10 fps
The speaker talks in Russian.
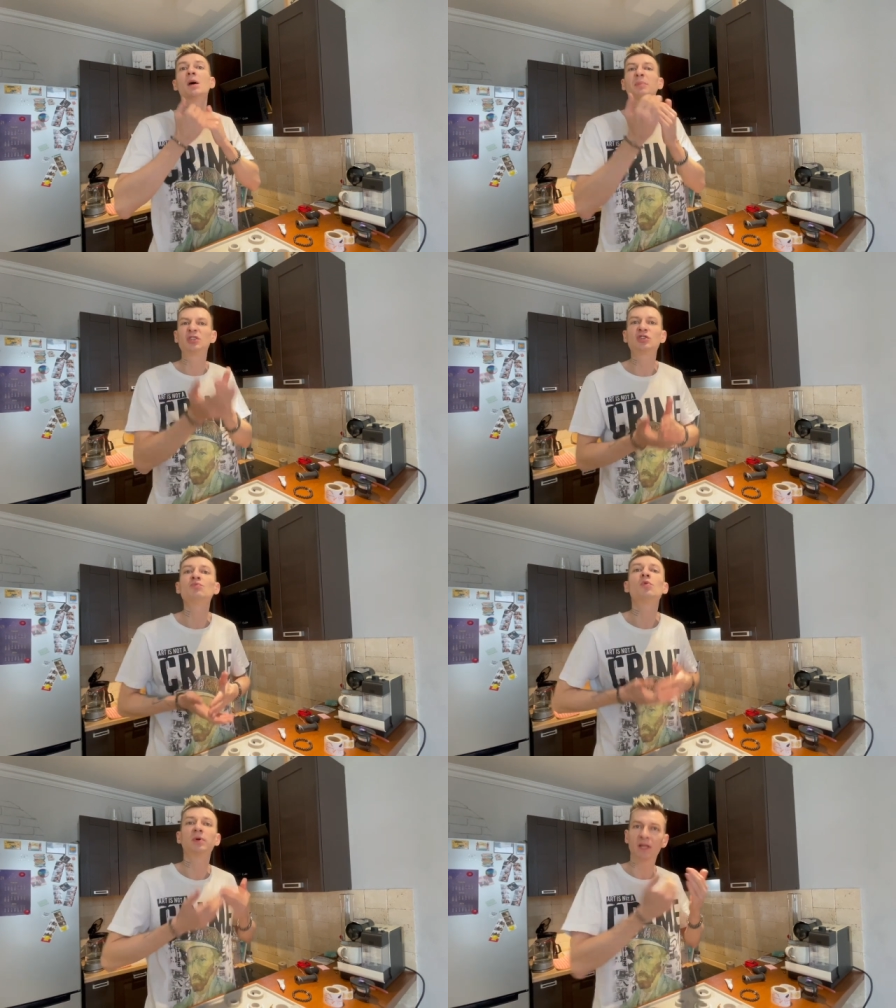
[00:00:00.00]

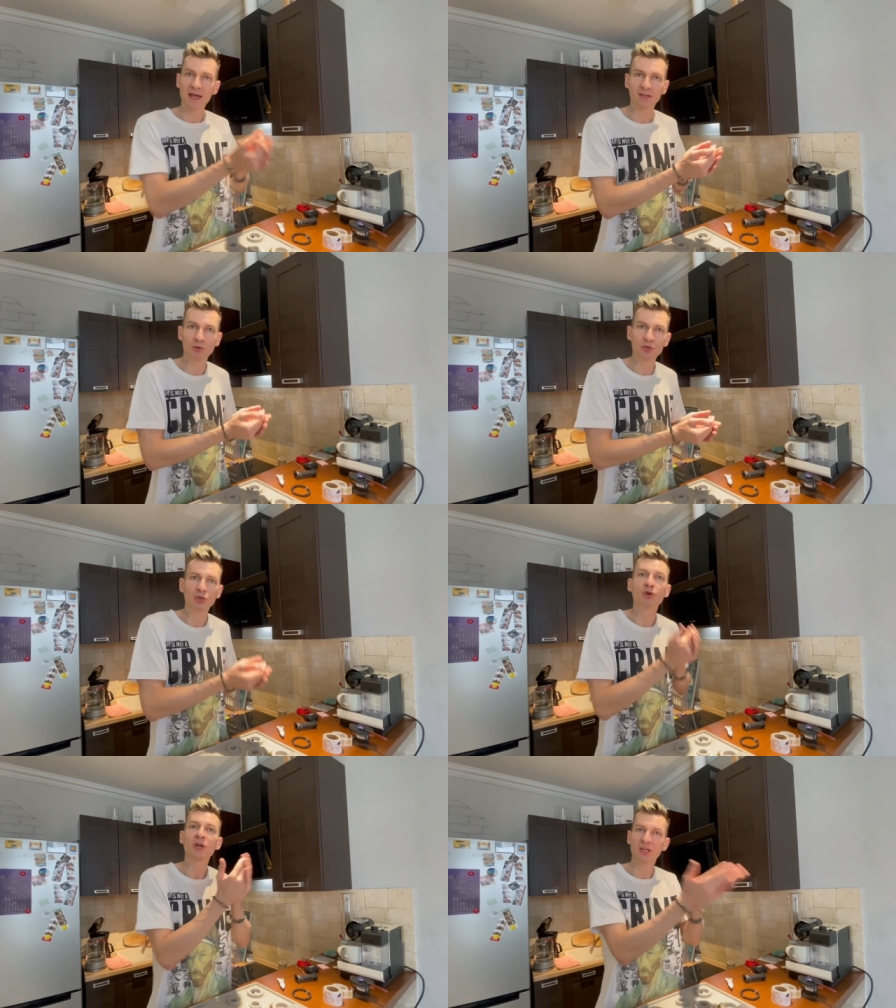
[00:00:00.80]
Почему бы для этой
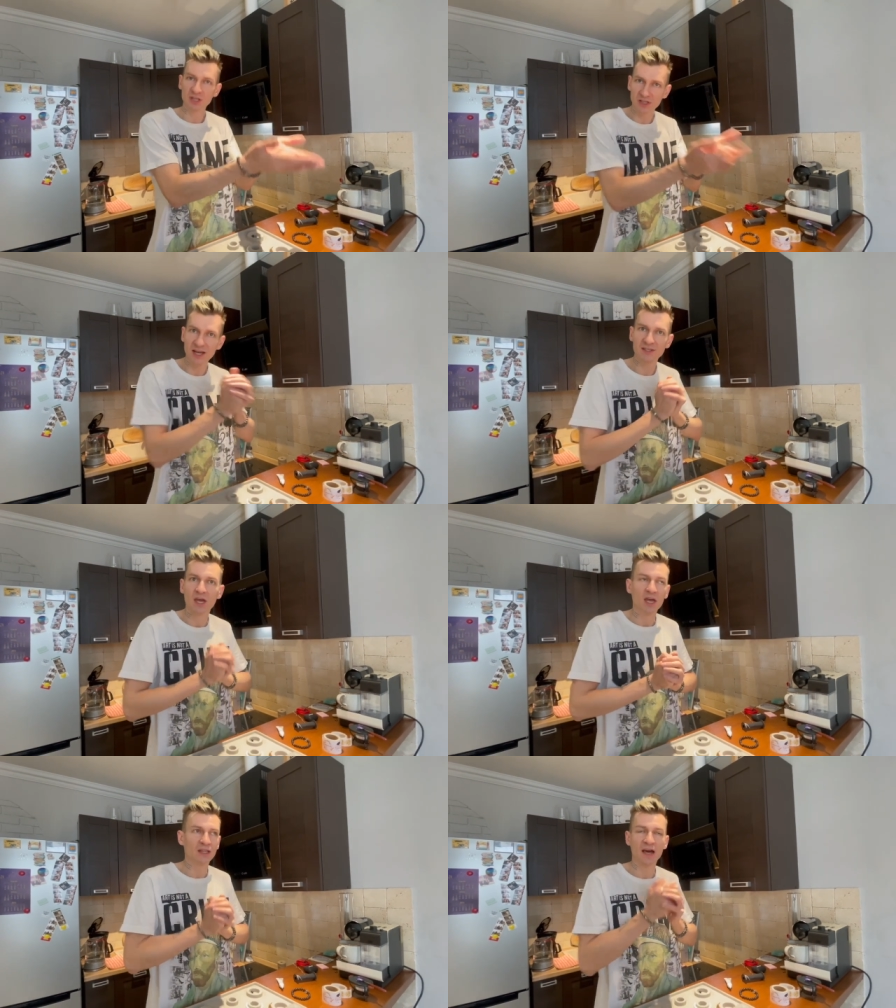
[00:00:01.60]
аудитории не дать
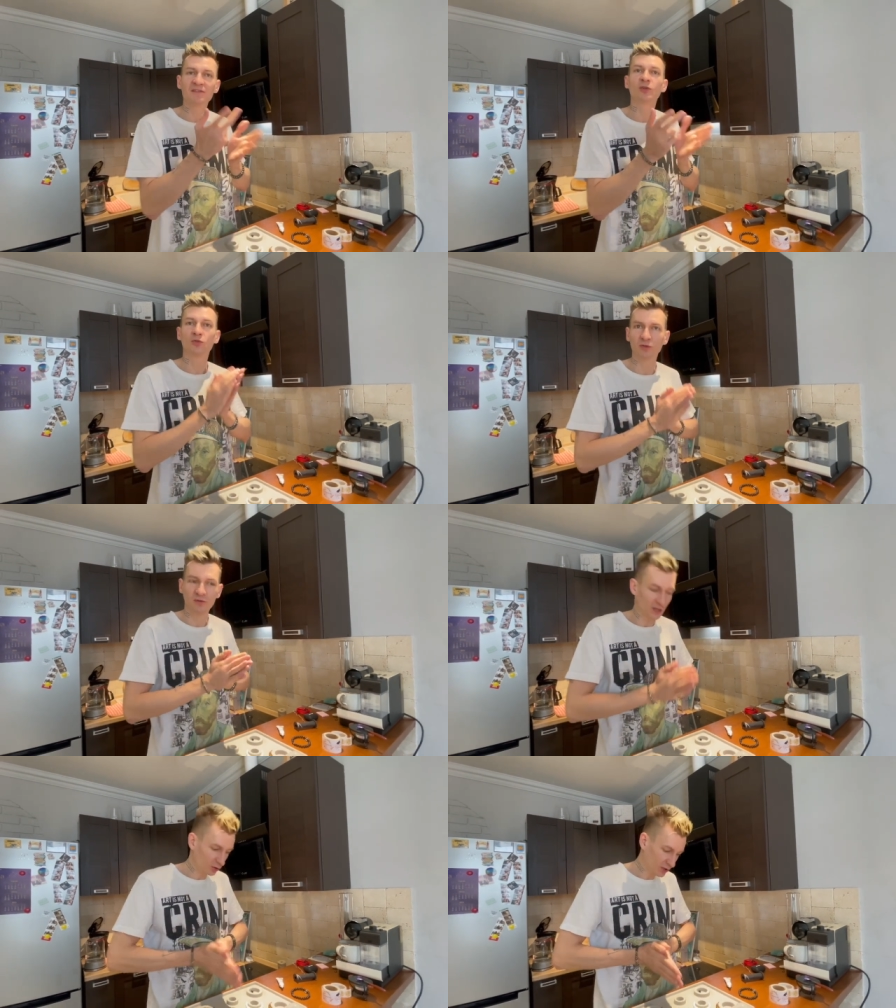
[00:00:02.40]
новинку
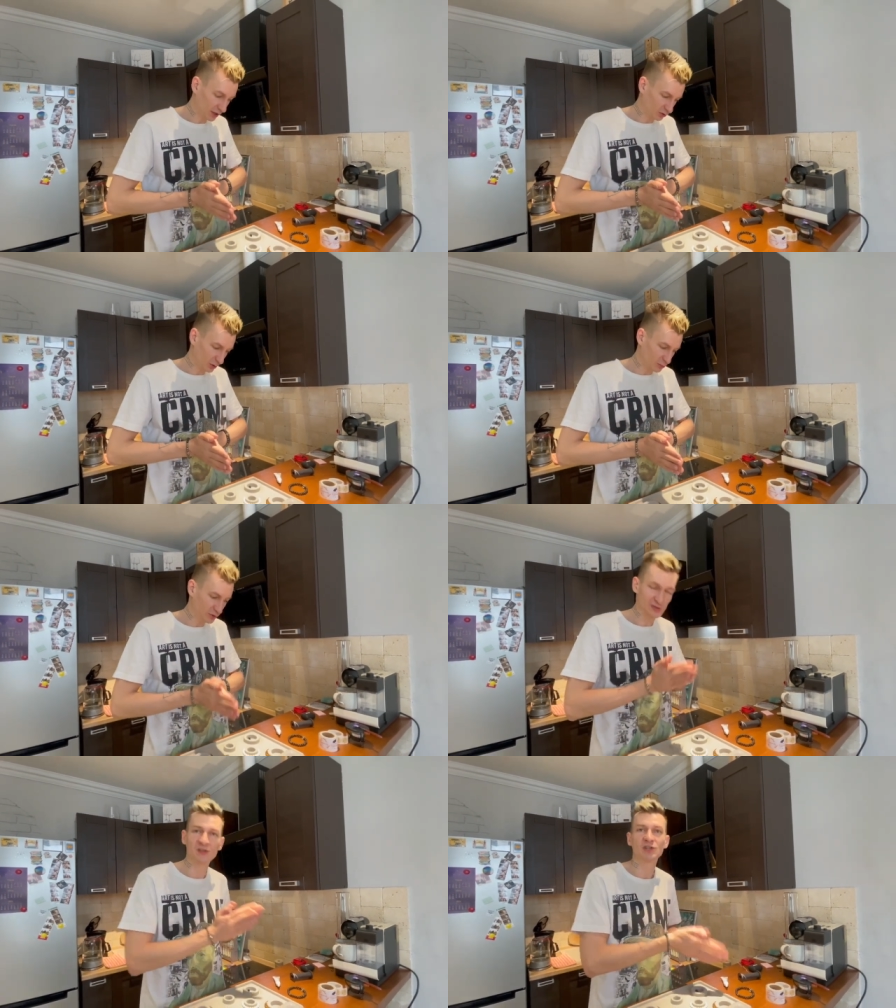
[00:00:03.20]
2.0, которая
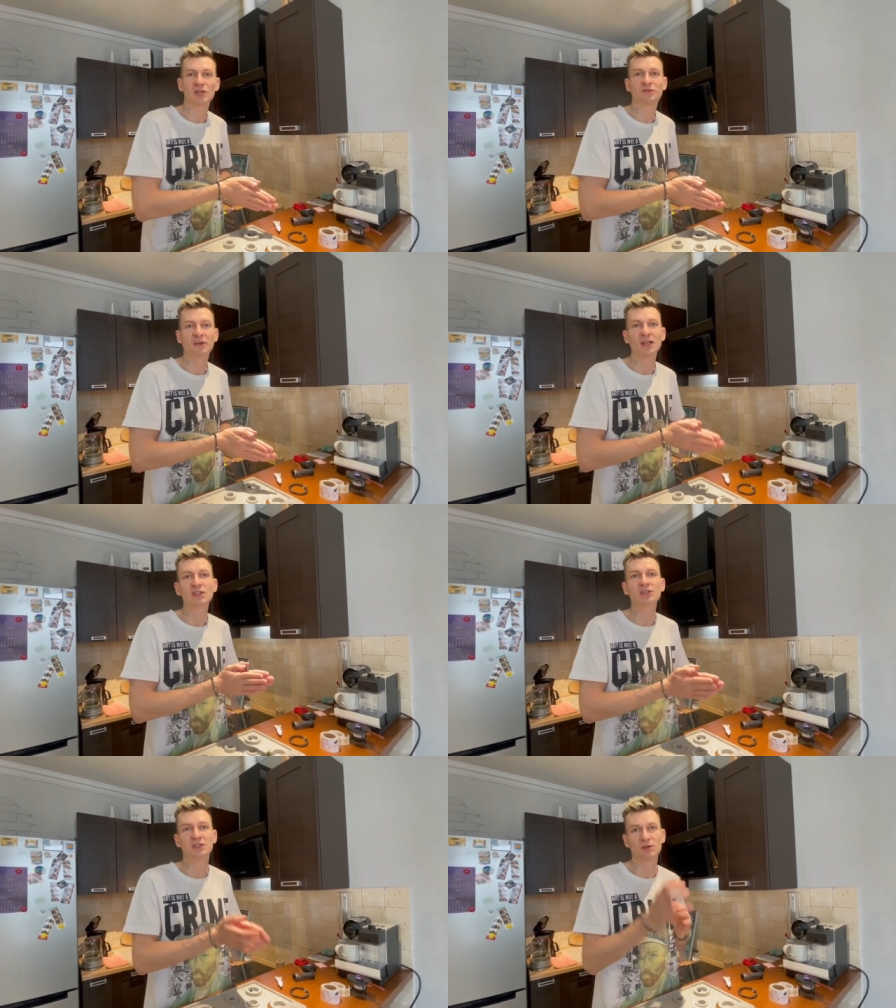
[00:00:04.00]
будет содержать
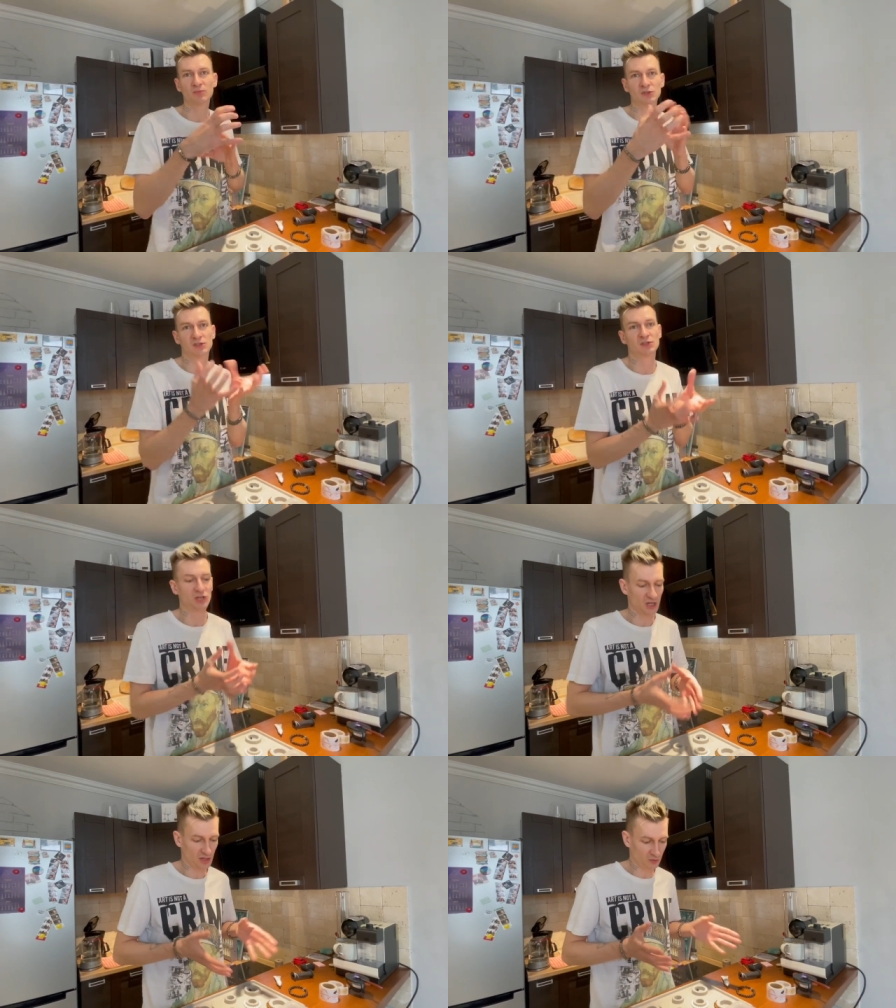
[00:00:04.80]
фионитики и будет
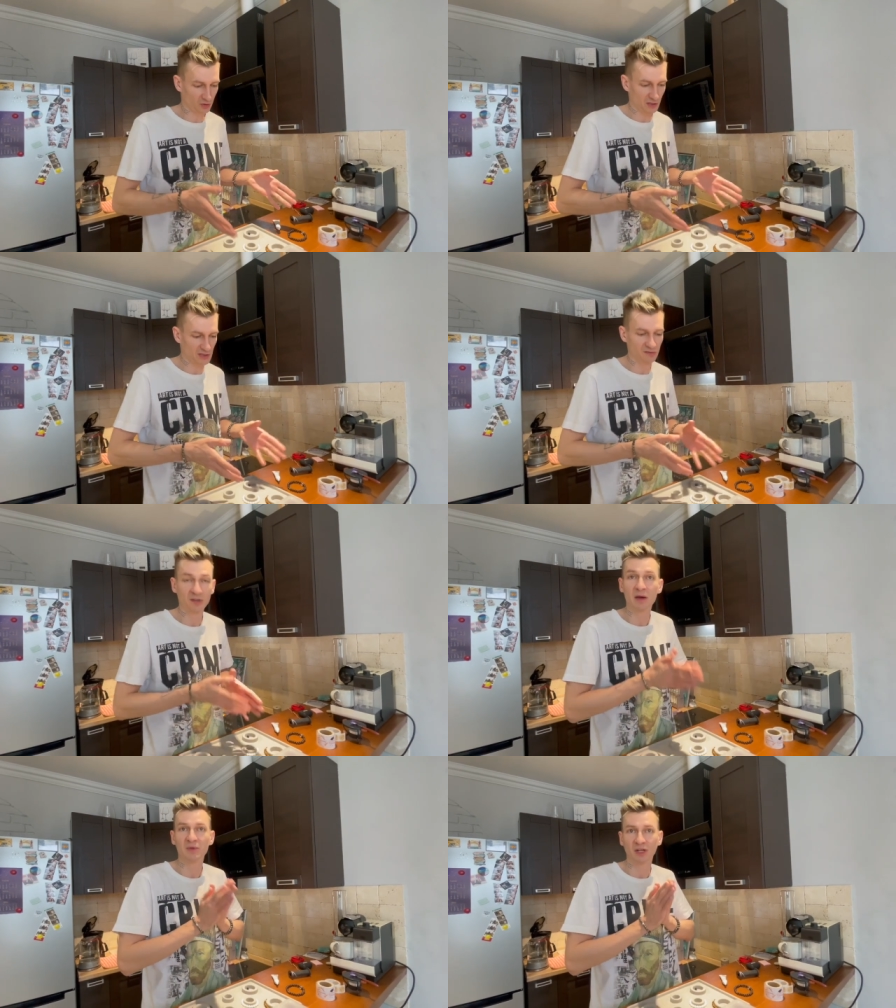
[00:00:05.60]
содержать такой красивый
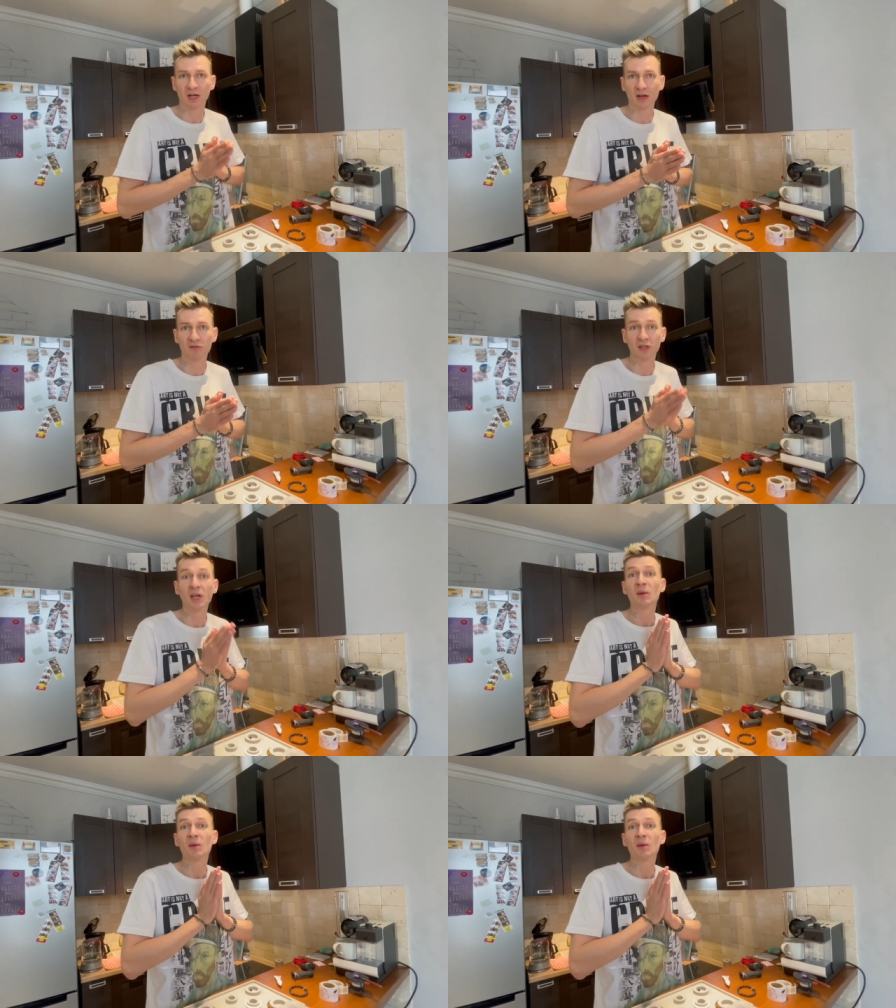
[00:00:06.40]
камень, как гавлит?